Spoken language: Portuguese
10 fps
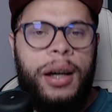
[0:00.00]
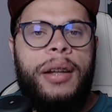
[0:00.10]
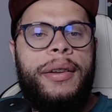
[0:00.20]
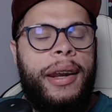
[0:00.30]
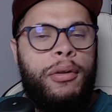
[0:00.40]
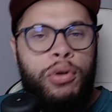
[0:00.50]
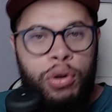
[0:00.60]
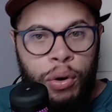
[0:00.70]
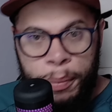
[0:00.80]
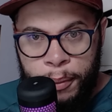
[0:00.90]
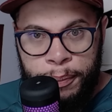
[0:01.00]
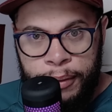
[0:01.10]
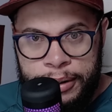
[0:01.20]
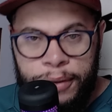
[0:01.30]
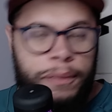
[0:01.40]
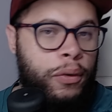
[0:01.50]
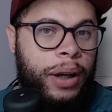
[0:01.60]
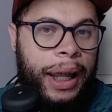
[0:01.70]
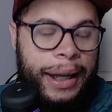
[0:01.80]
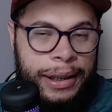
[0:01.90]
André olhou a proposta, falou,
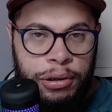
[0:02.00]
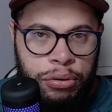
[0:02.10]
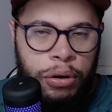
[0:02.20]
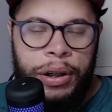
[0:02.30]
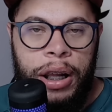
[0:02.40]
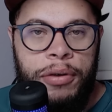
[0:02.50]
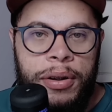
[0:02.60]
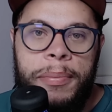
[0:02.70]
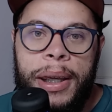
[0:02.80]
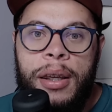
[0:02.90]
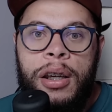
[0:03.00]
cara, é isso que eu quero também.